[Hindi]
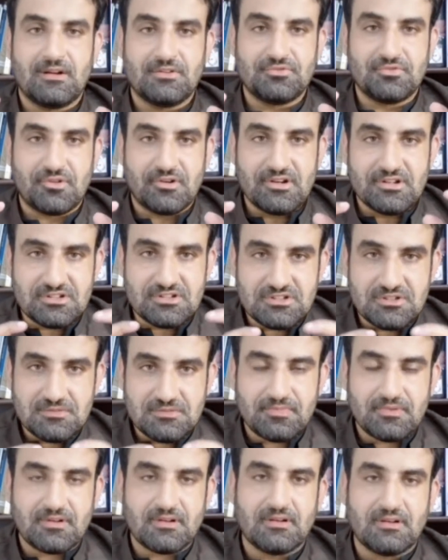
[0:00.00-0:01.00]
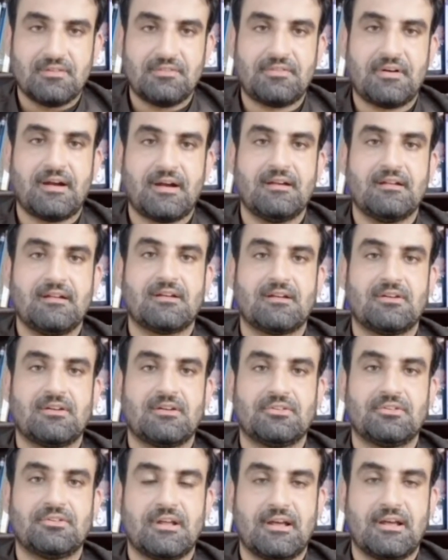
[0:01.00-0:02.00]
जो रिलेशनशिप फाइंड करना
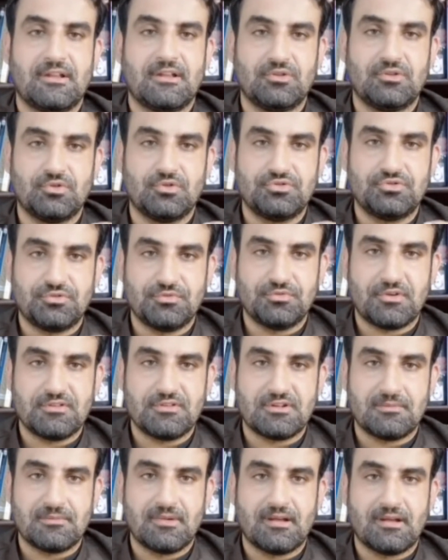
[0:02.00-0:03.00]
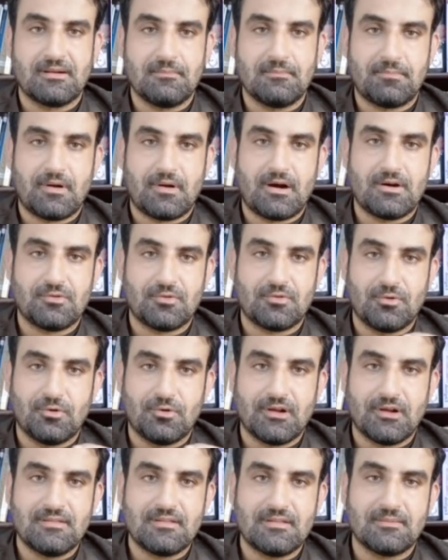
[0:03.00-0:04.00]
होता है दो चीज़ों के दरमियान पार्ट और
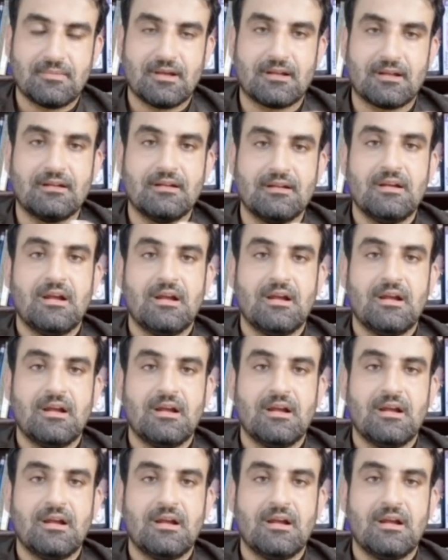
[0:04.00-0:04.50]
होल के दरमियान